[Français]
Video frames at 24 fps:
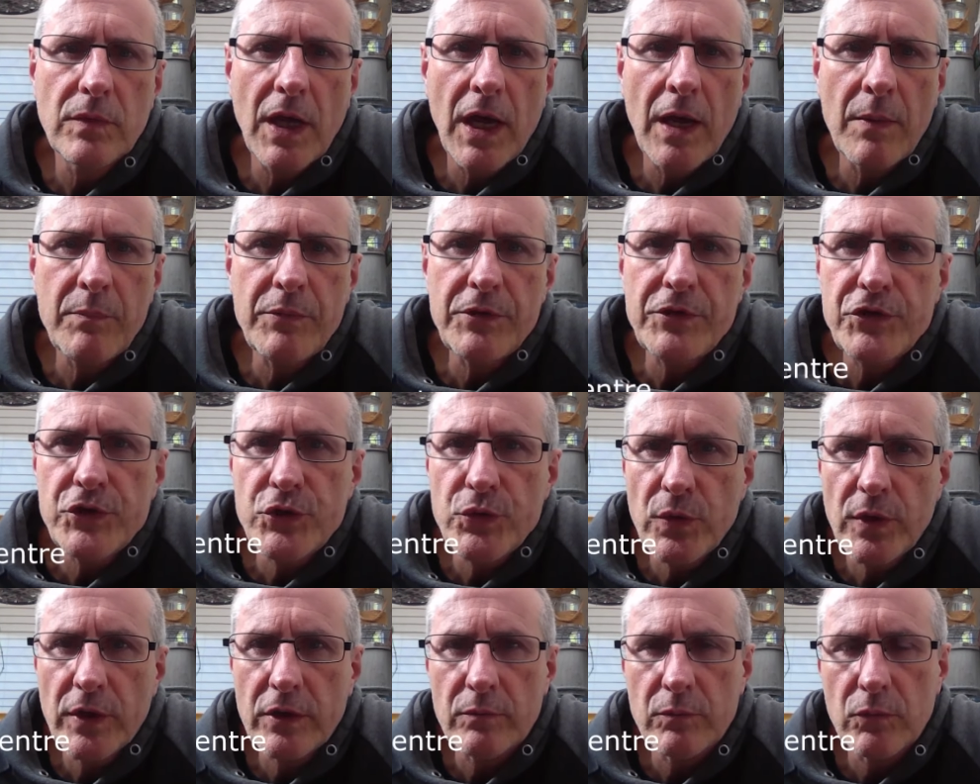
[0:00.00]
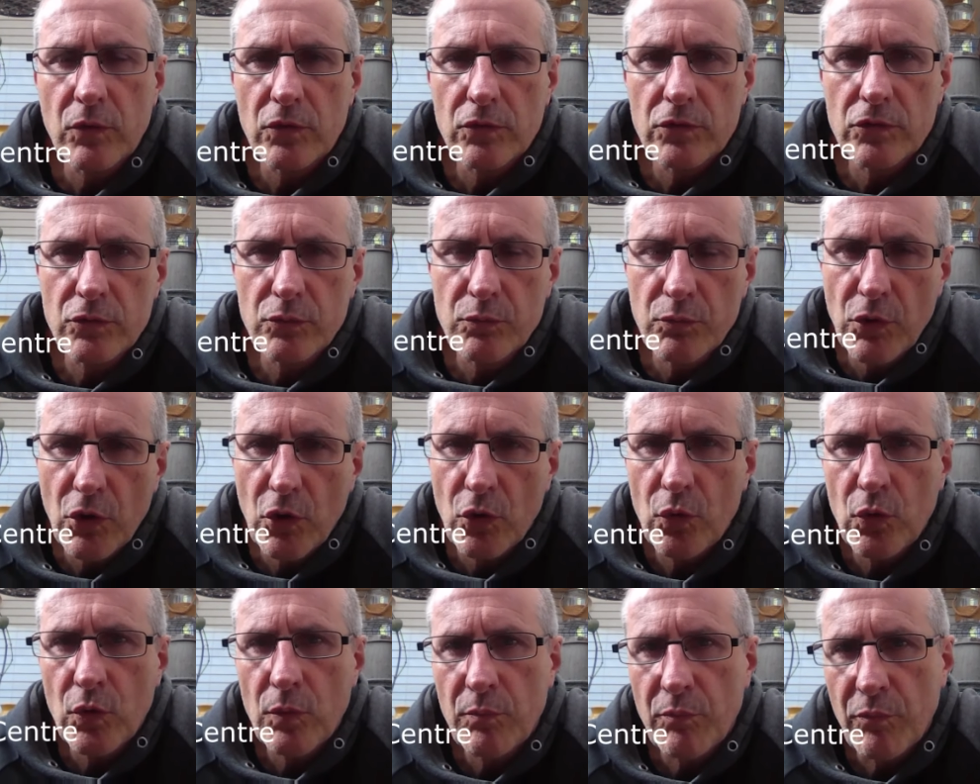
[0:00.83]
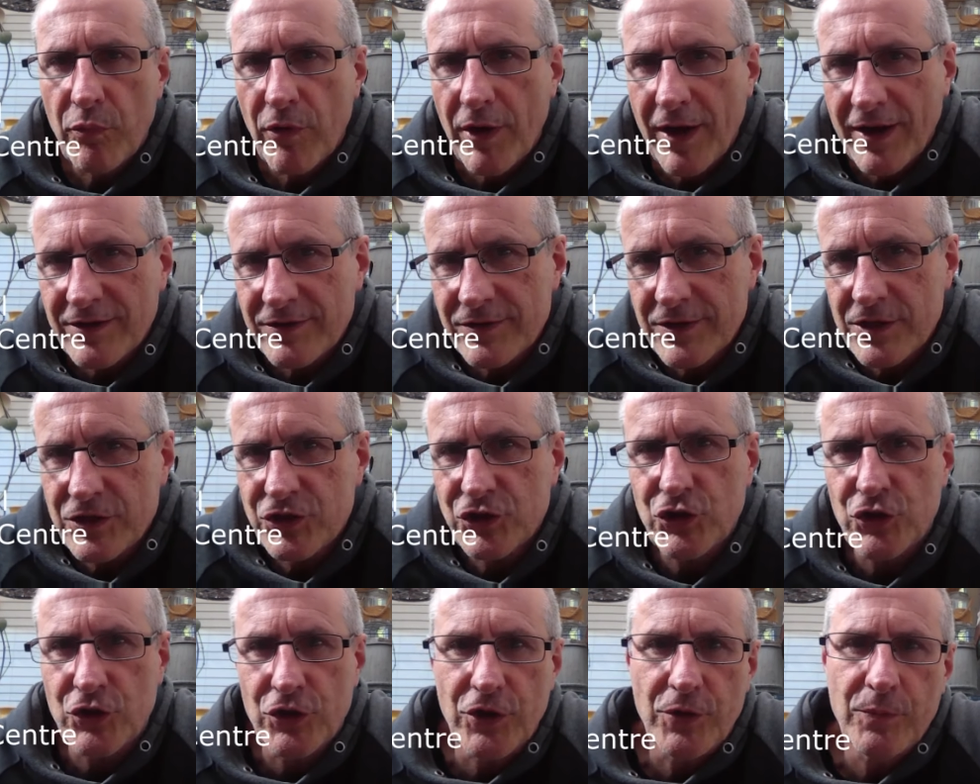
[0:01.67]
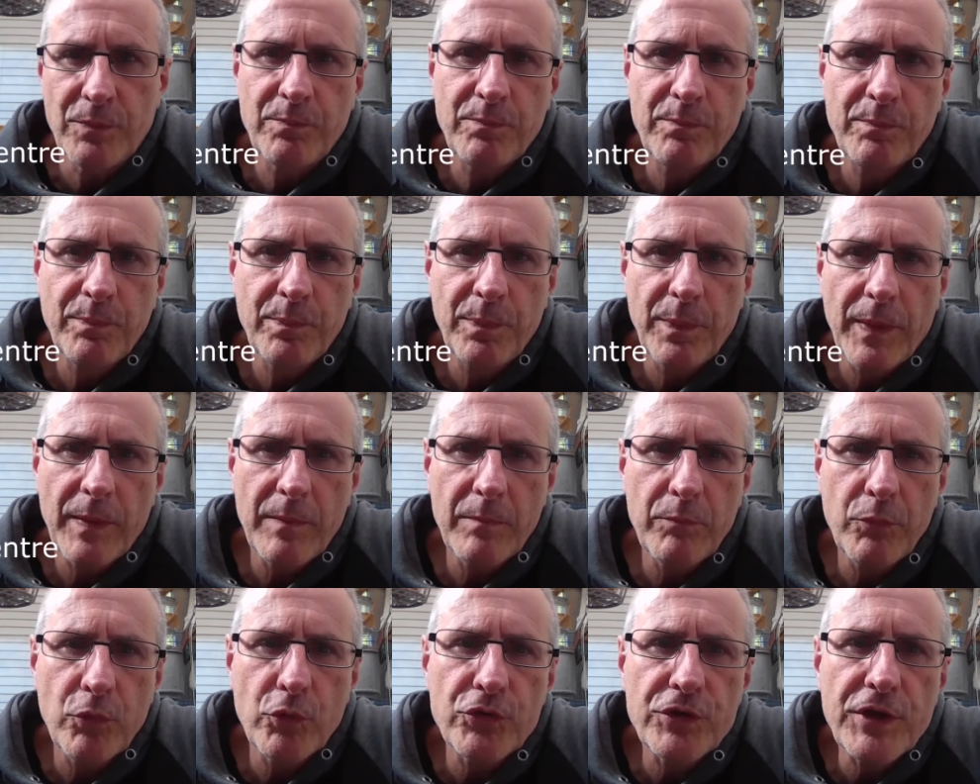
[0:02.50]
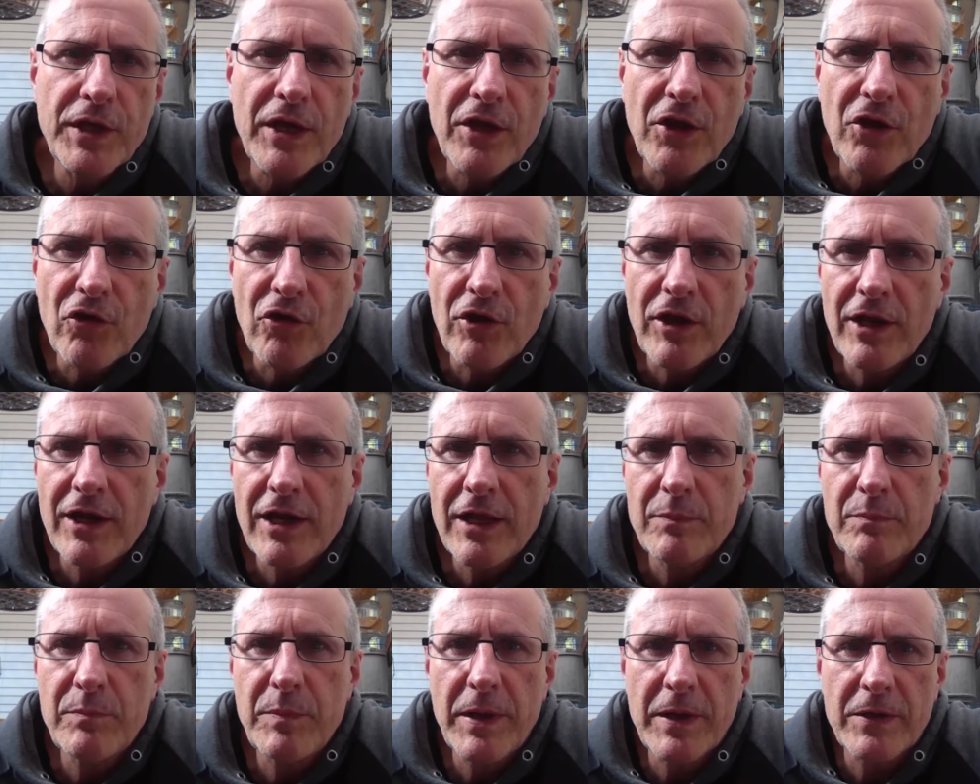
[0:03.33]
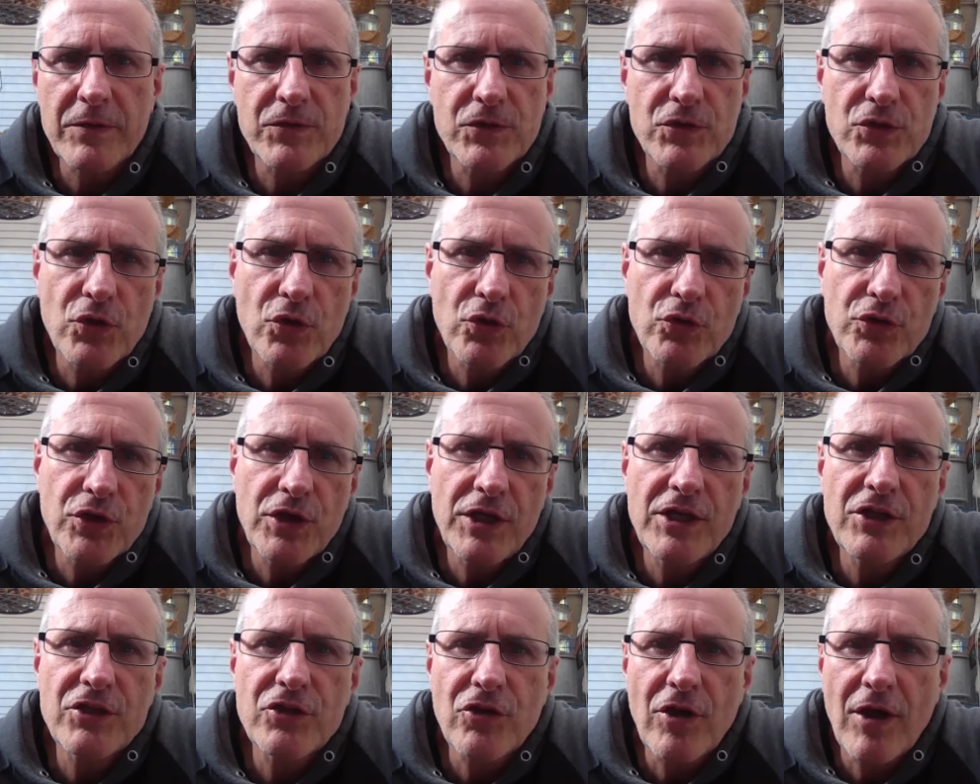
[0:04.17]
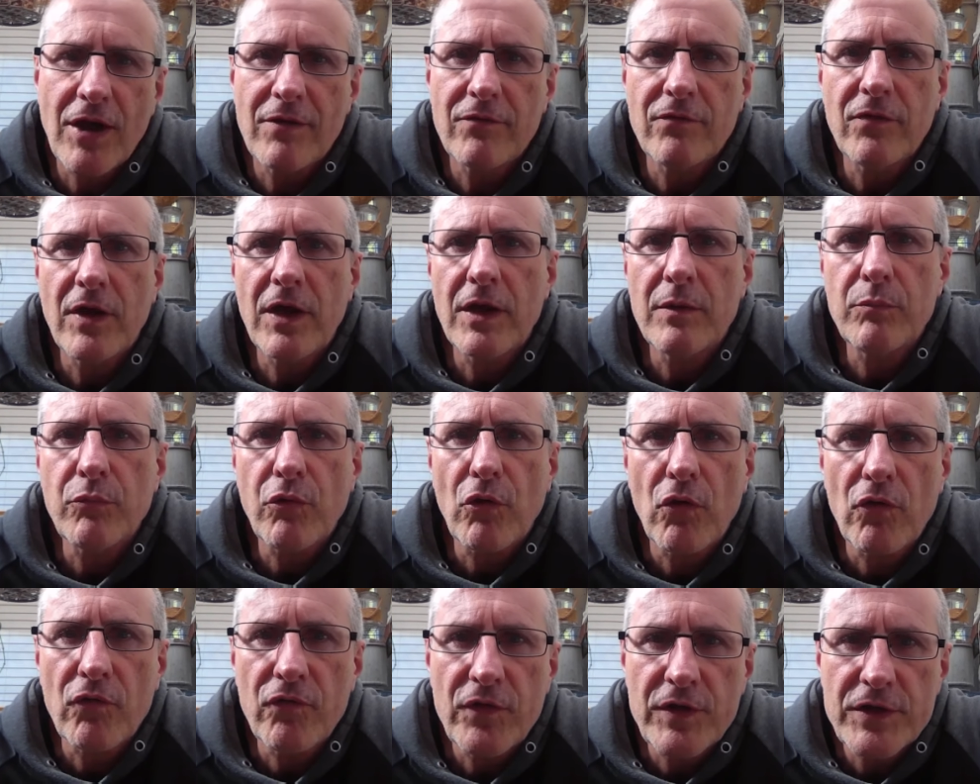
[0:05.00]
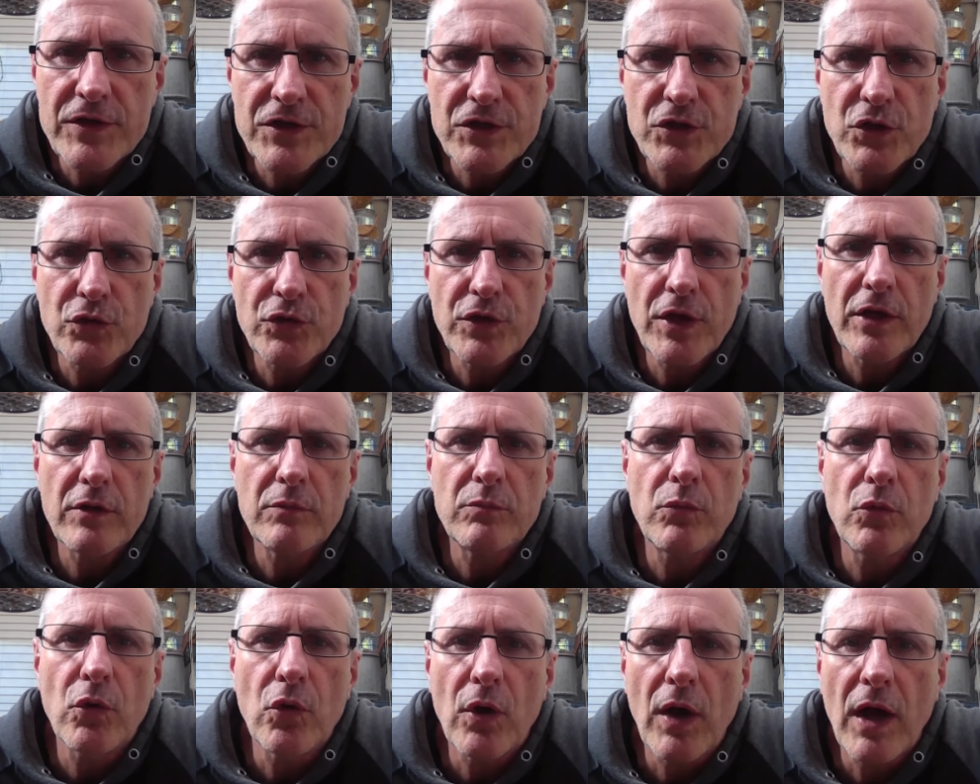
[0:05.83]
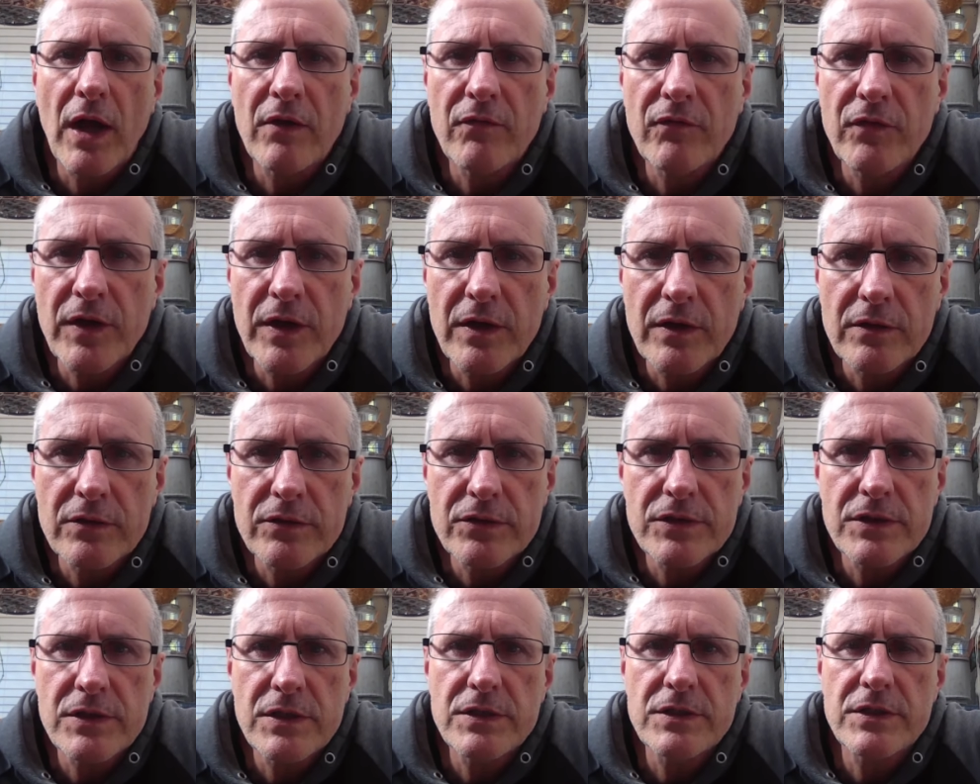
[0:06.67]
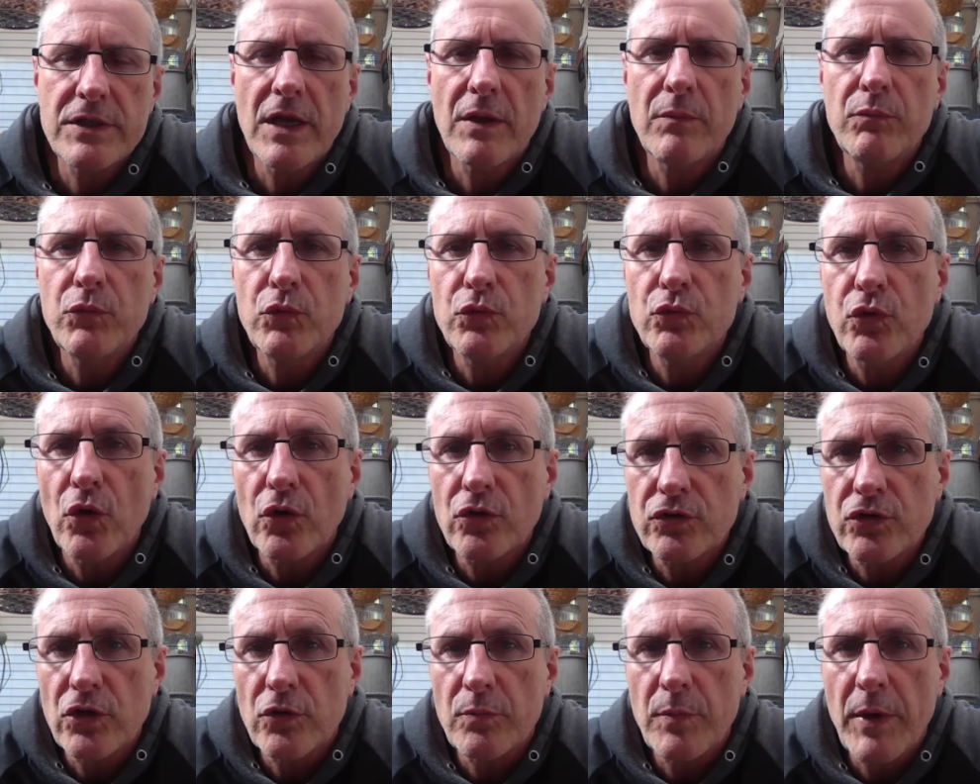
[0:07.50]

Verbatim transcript: habituellement le mot practitioner pour décrire les personnes qui travaillent professionnellement avec le système du Dr.